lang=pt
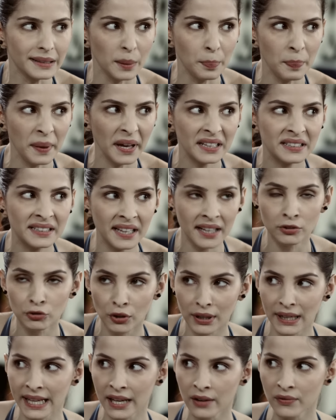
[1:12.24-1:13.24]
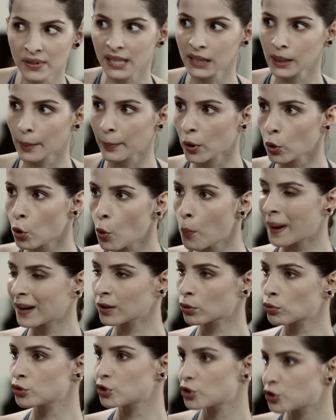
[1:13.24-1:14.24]
tá perdendo a linha e você tá
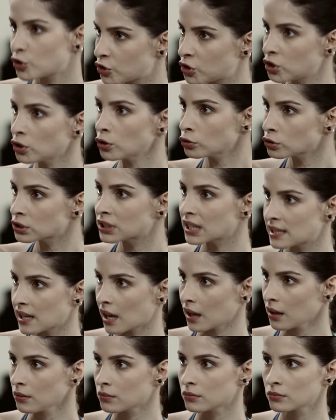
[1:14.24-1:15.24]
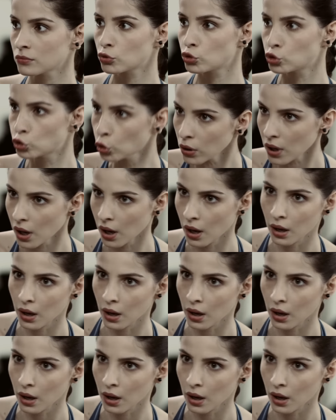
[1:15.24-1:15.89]
preocupado com o estilo do desenho? Jura?